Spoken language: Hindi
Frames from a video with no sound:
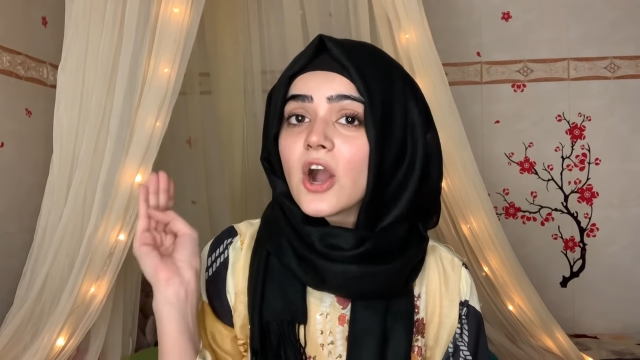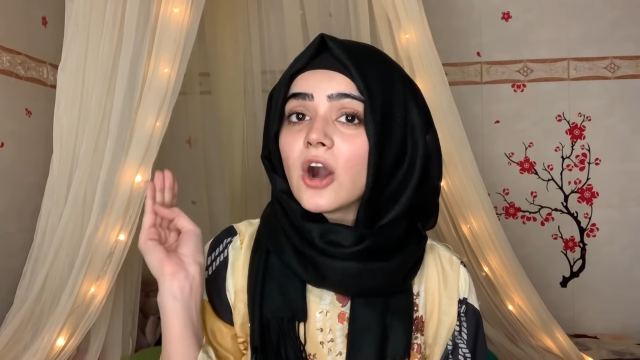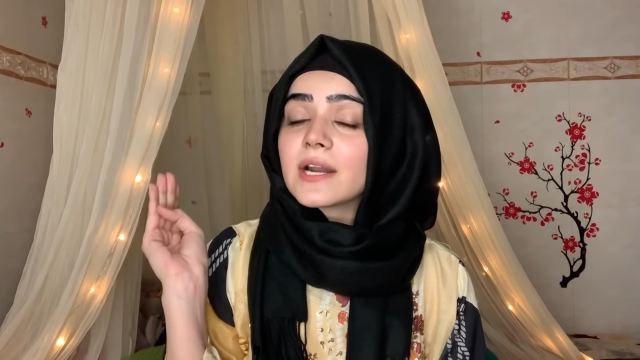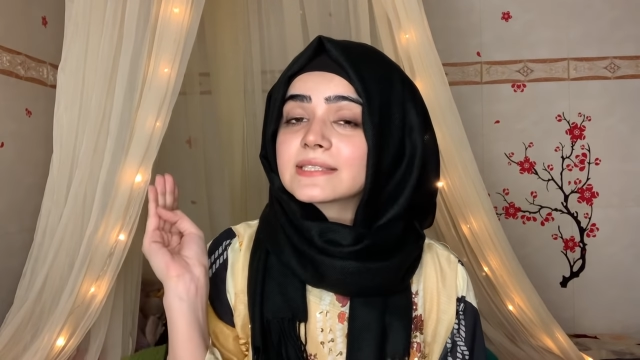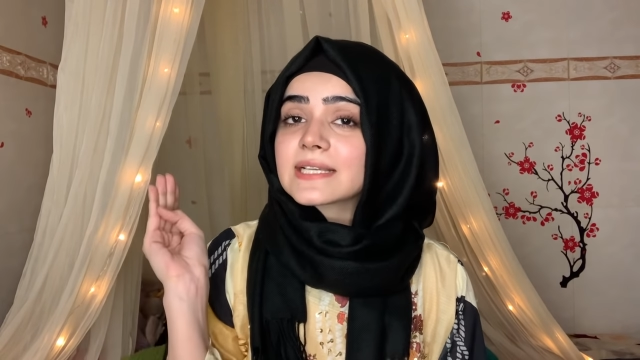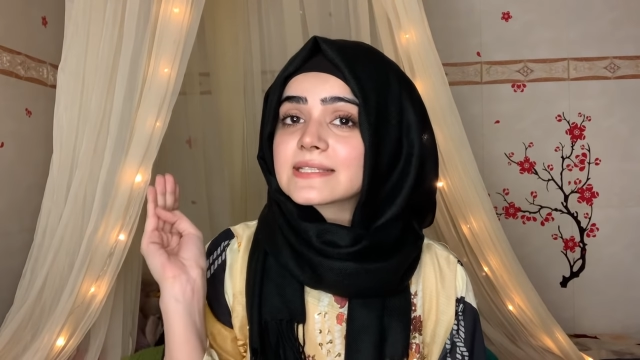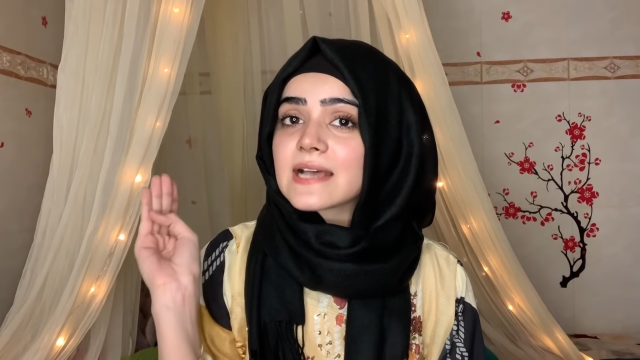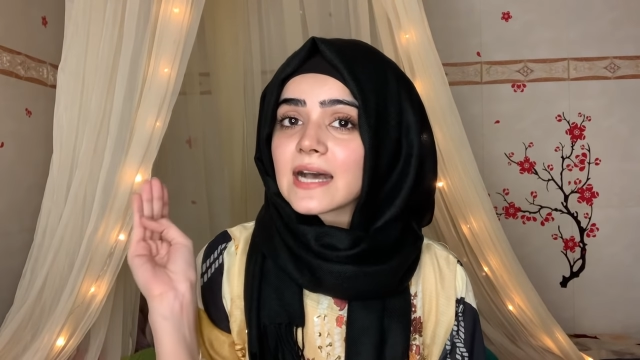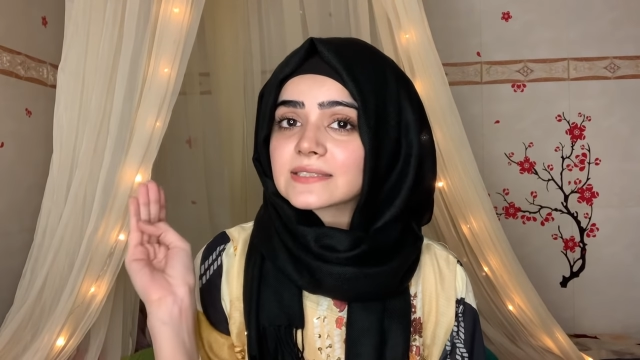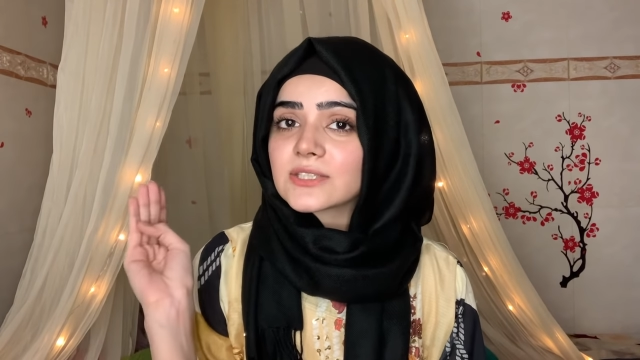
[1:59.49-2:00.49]
और इसके
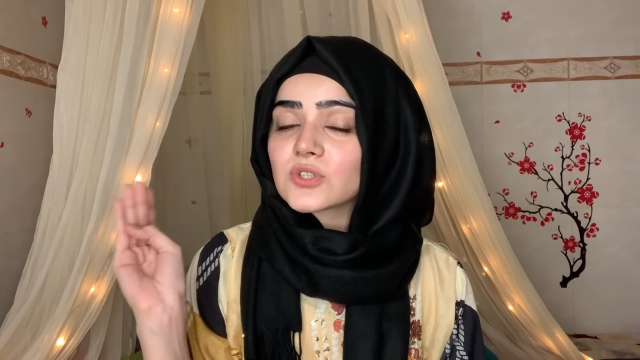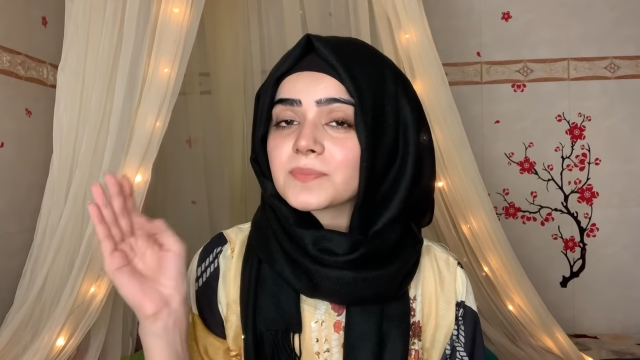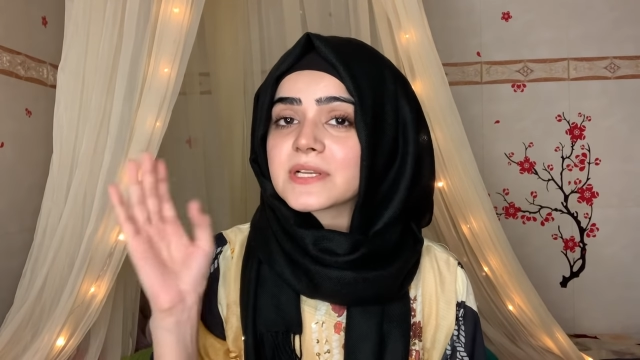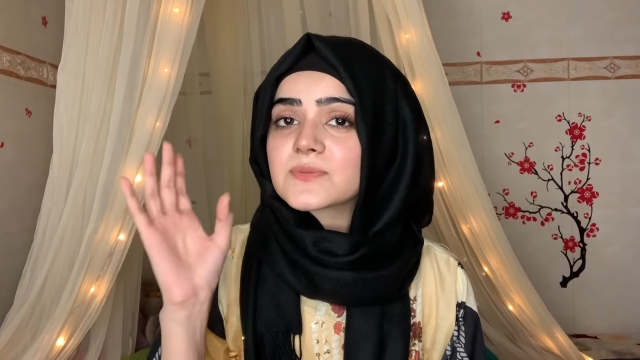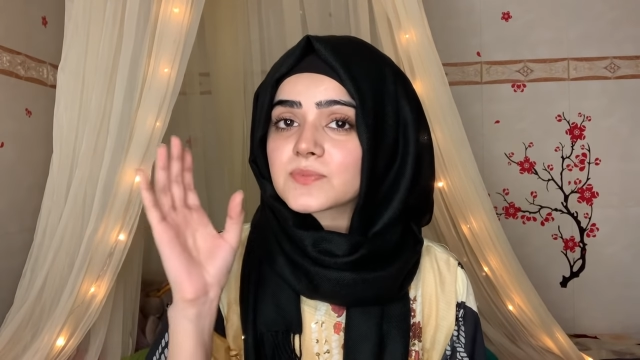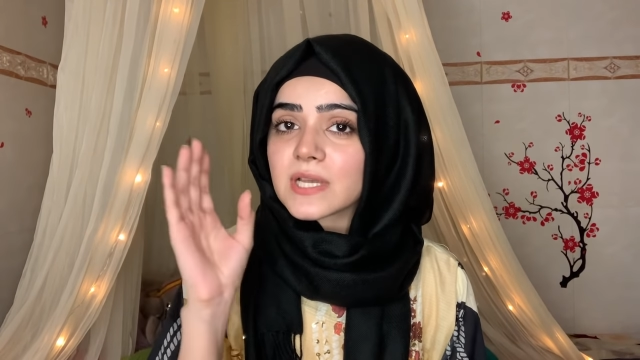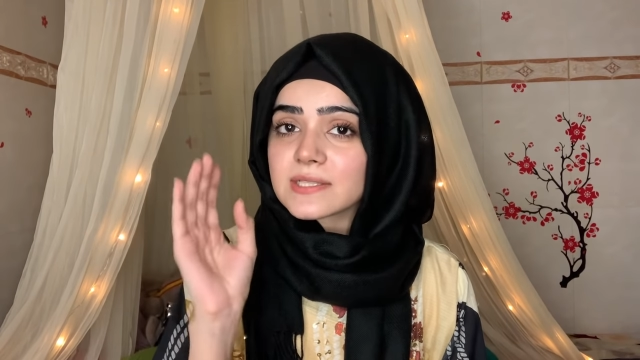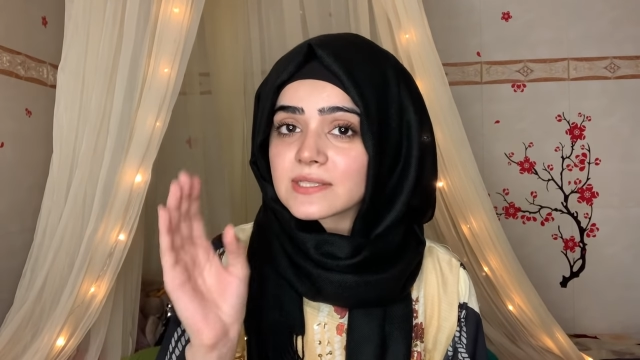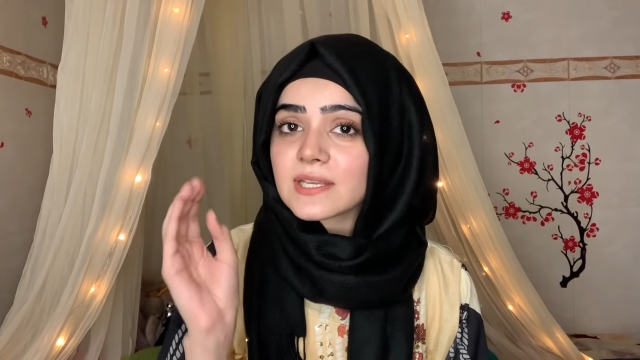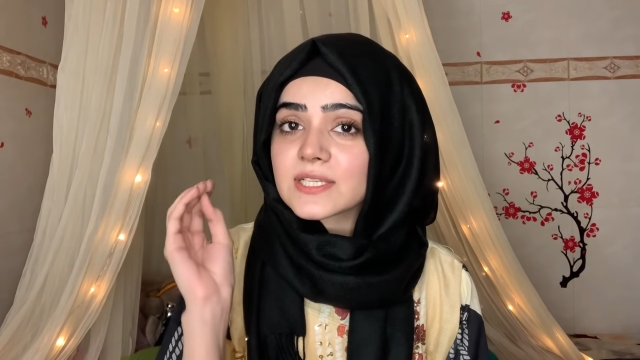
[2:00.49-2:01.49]
साथ साथ जो अपना
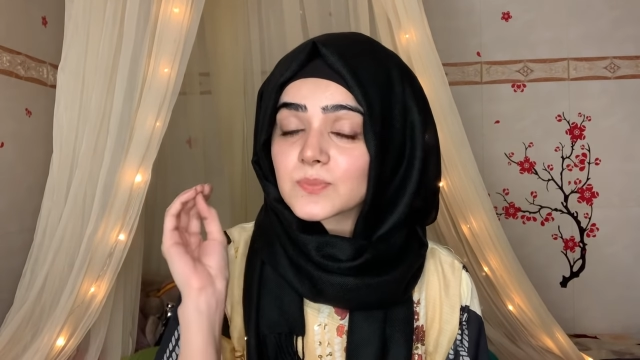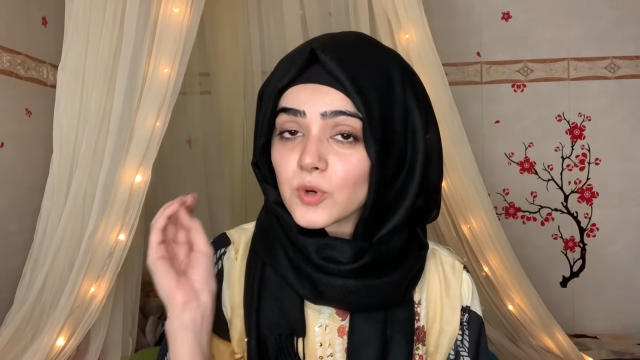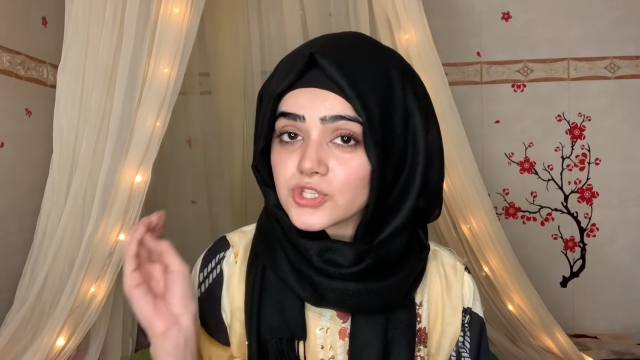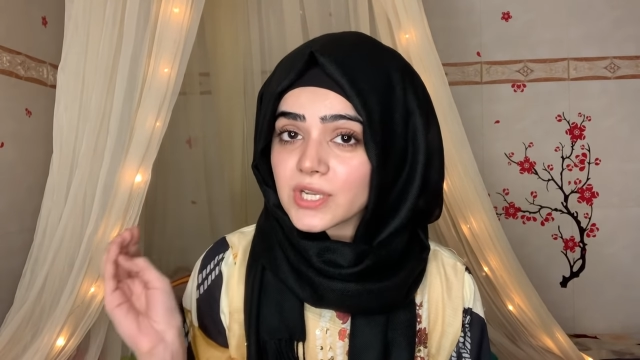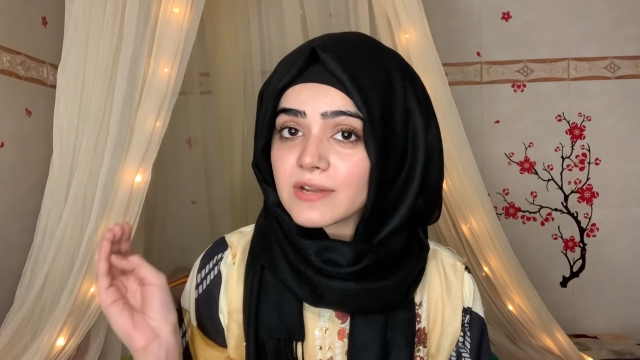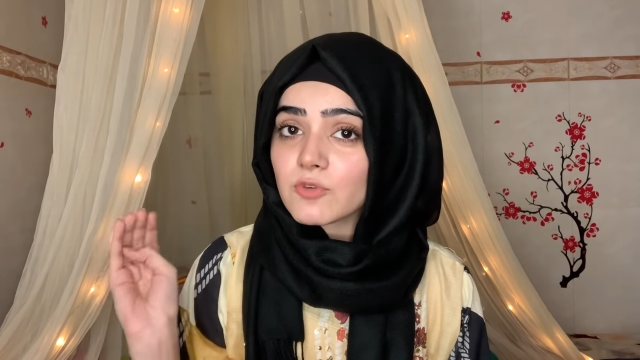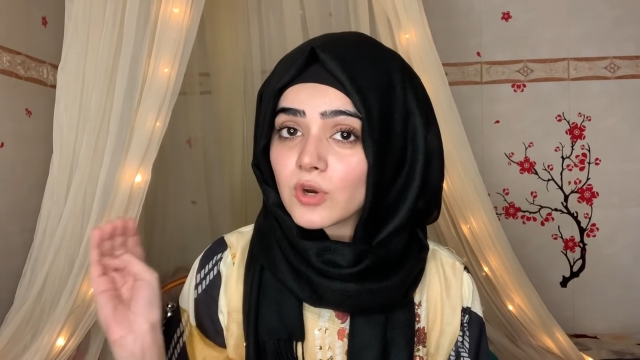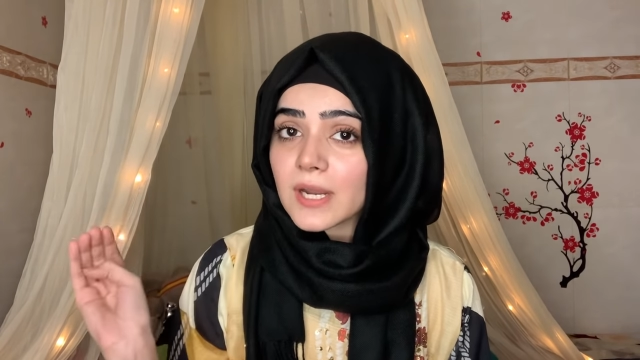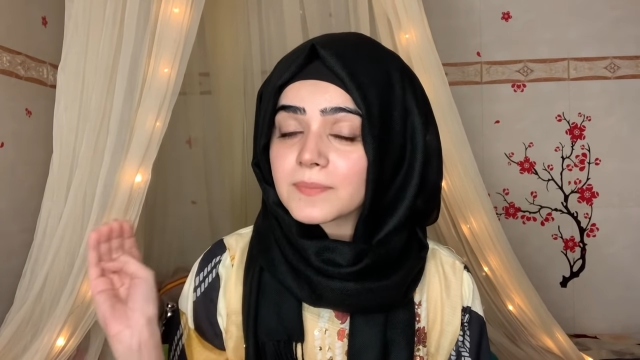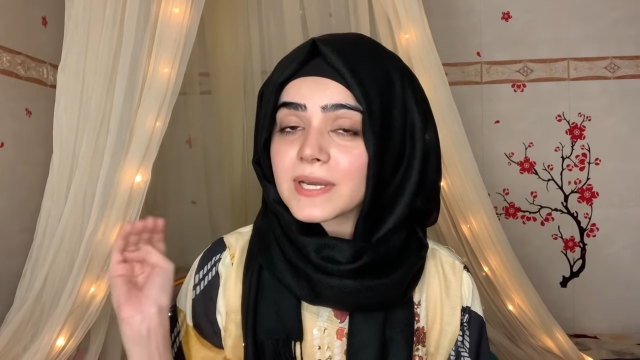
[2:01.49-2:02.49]
सन एक्सपोजर है वो कम